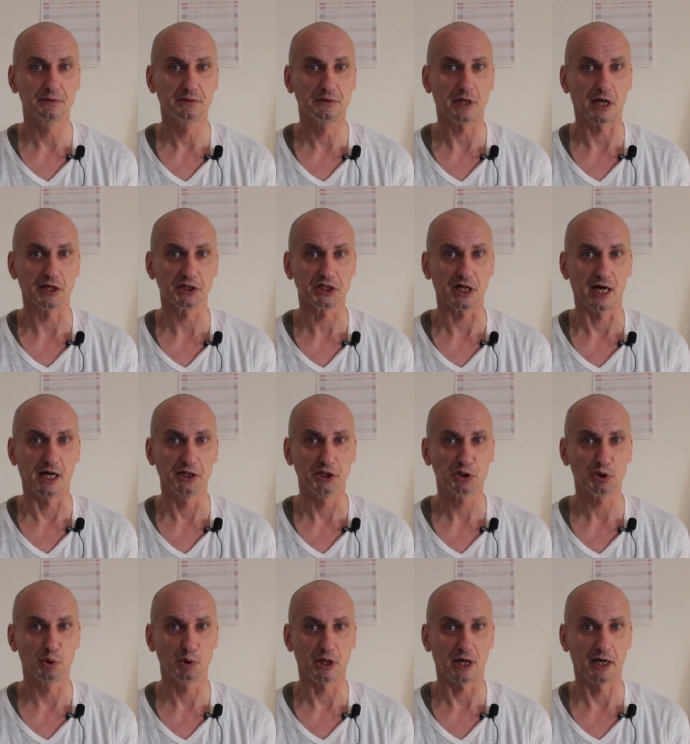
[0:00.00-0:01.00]
da scheint
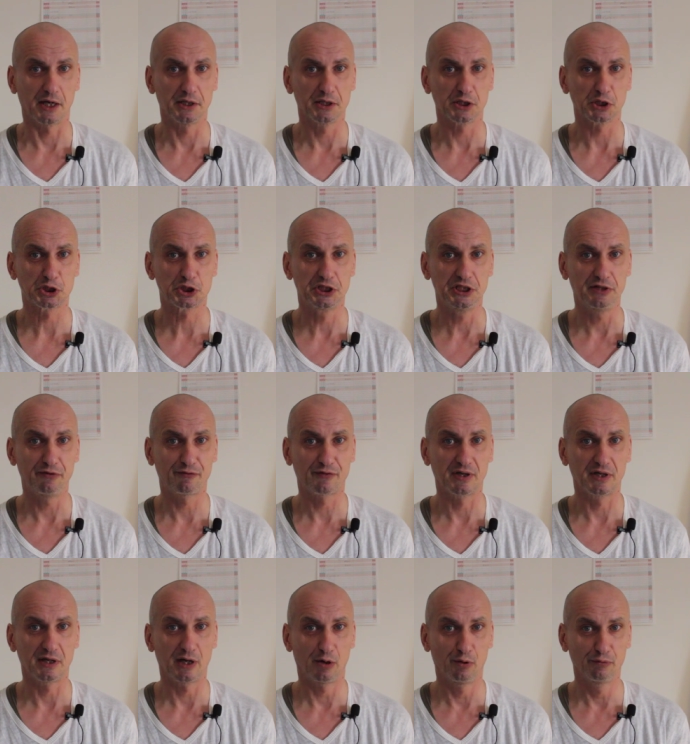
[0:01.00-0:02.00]
schon einiges schief
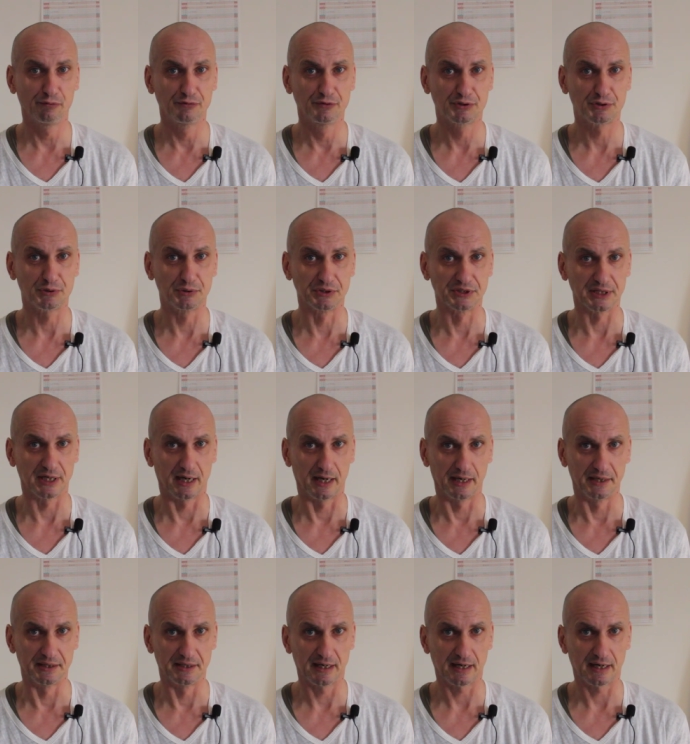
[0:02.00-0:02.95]
gelaufen zu sein.